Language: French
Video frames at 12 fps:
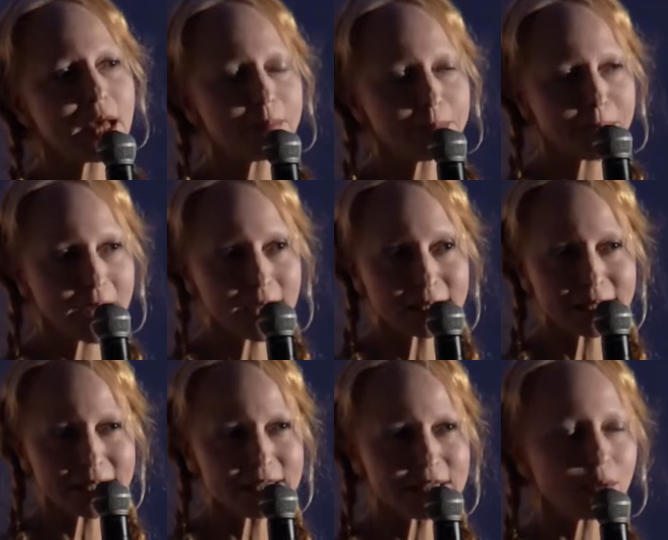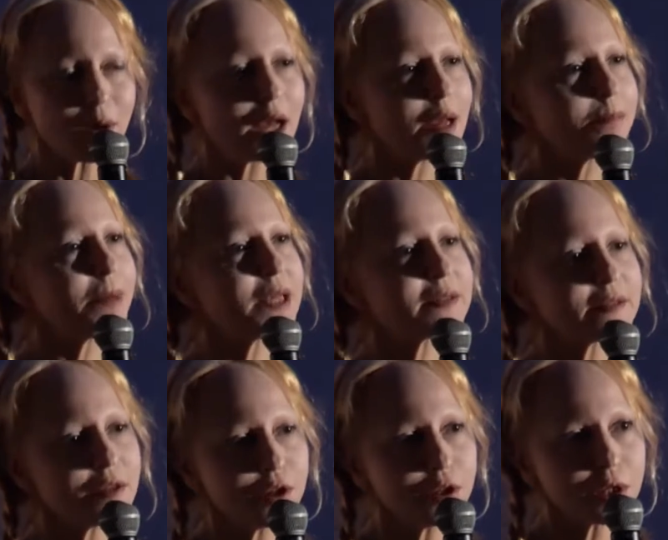un prêtre qui soit un
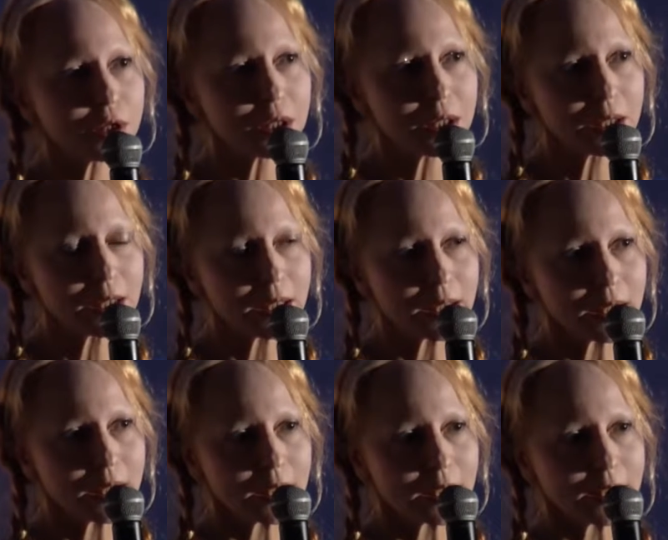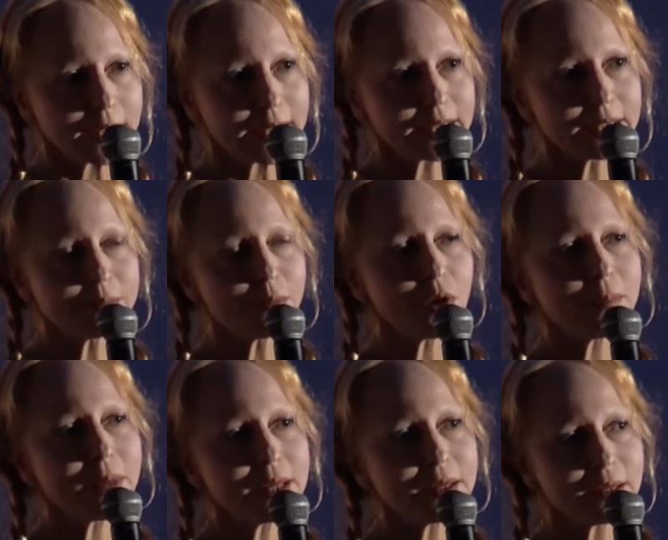passeur et qui
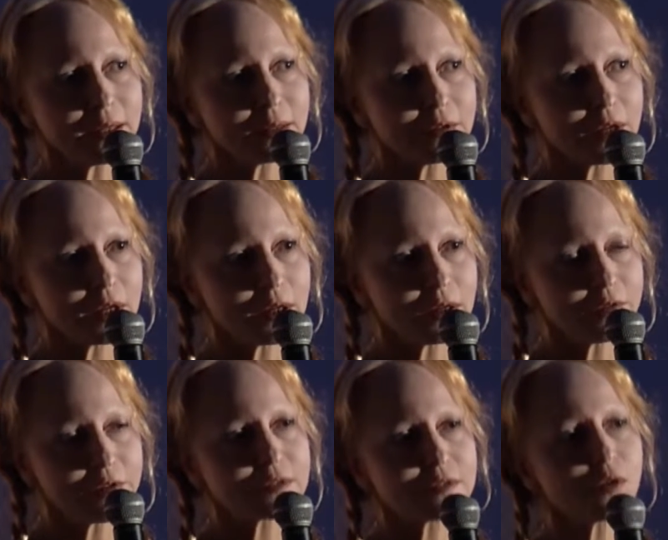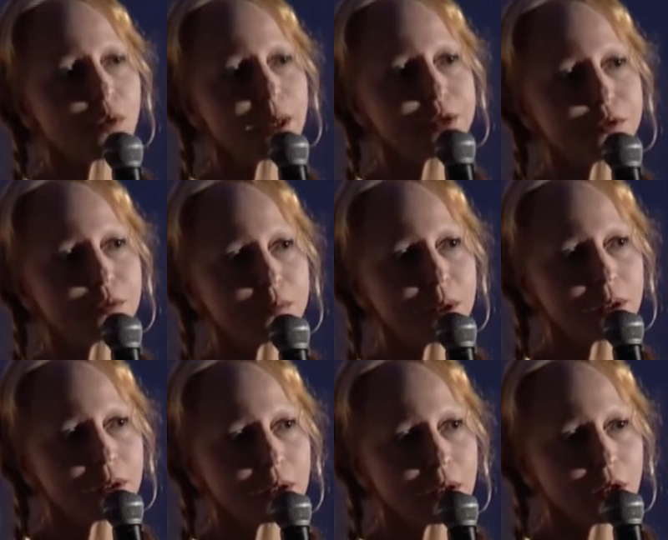m'emmène vers ce royaume
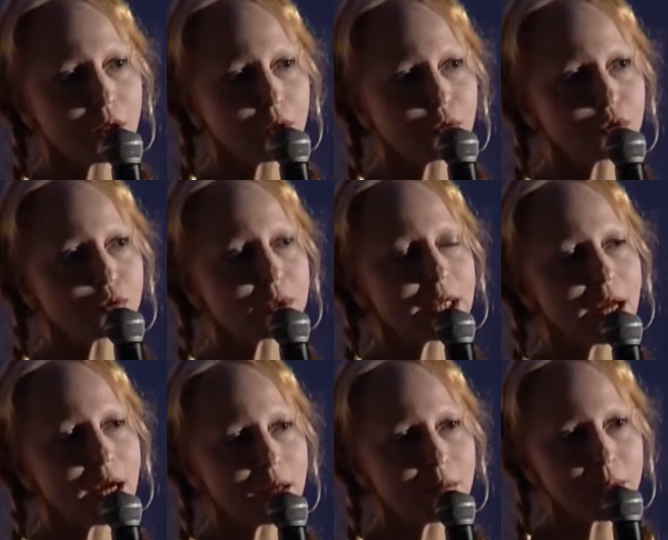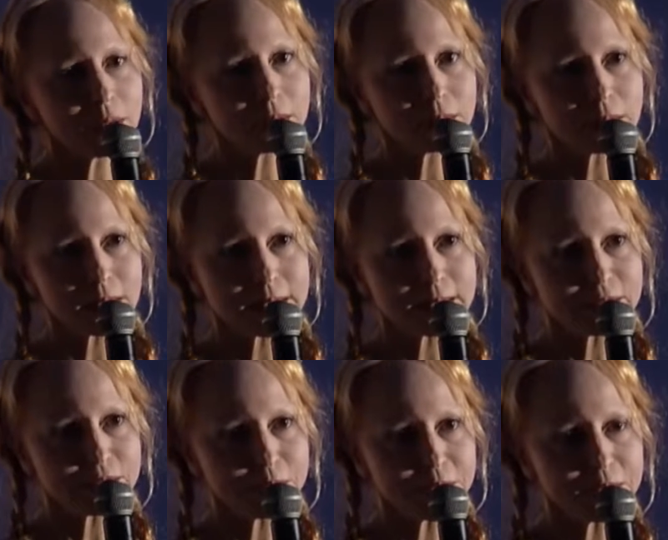où toute larme est
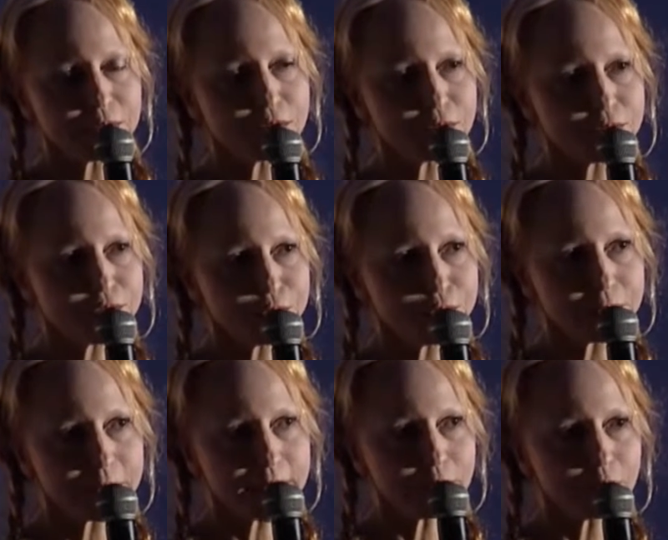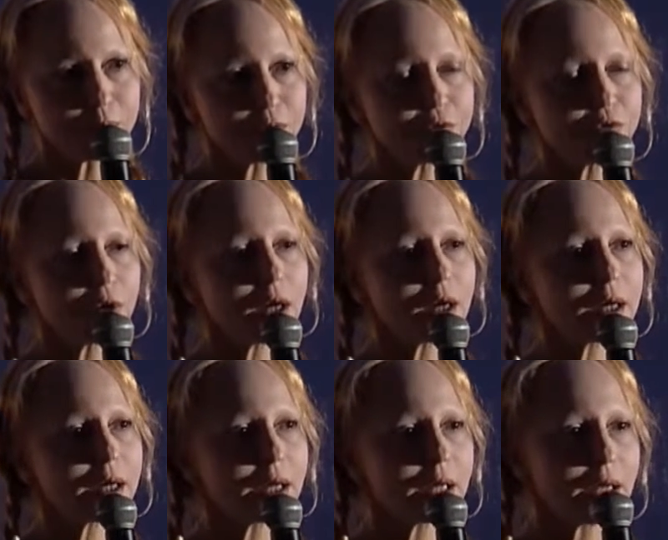essuyée de nos yeux et où on peut voir
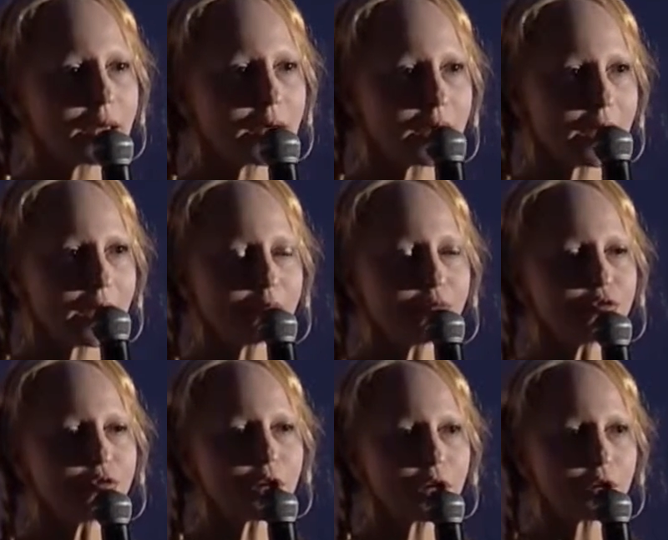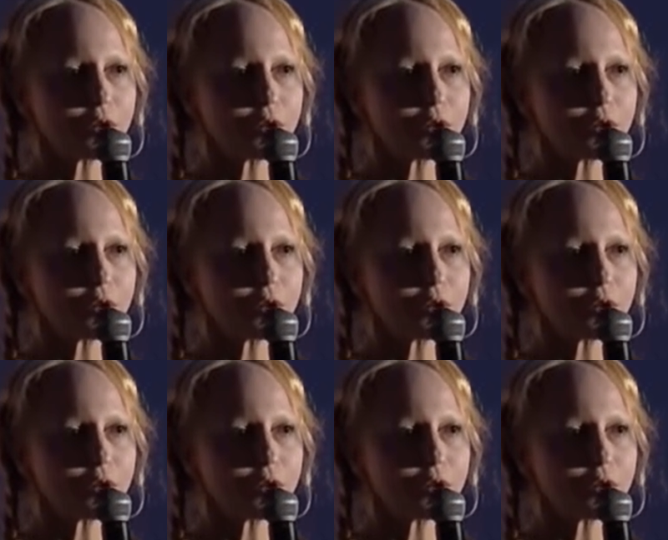l'amour